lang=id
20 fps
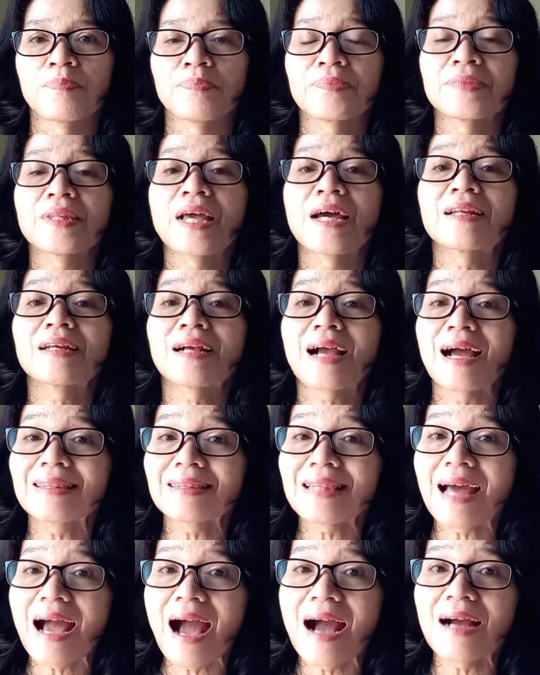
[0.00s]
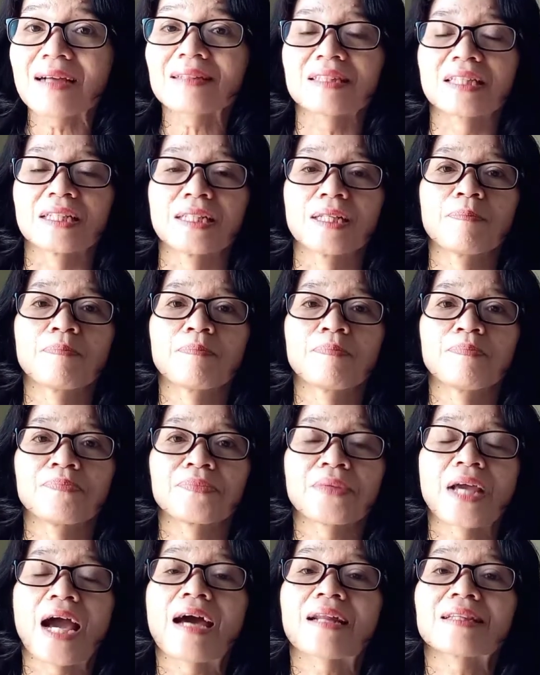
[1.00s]
Dan kata aktif
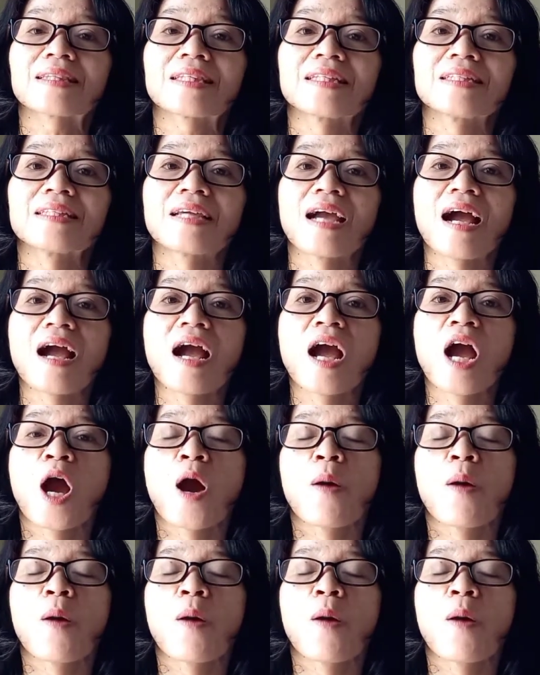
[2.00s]
artinya